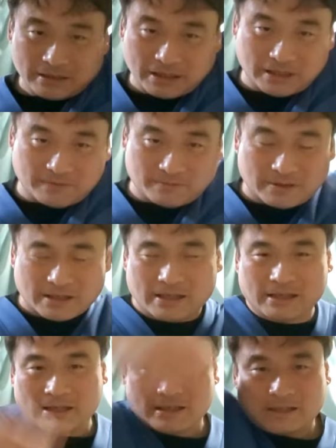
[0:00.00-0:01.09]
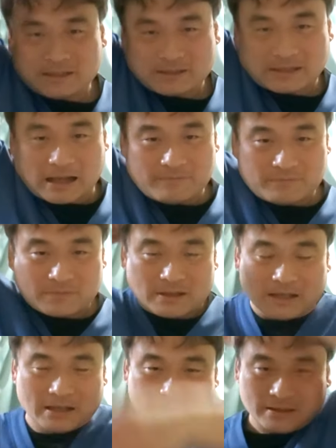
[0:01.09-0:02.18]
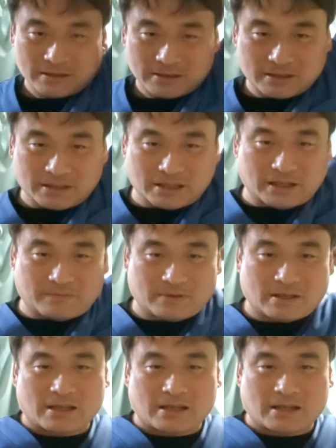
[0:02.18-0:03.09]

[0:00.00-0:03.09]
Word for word: 2、3、4、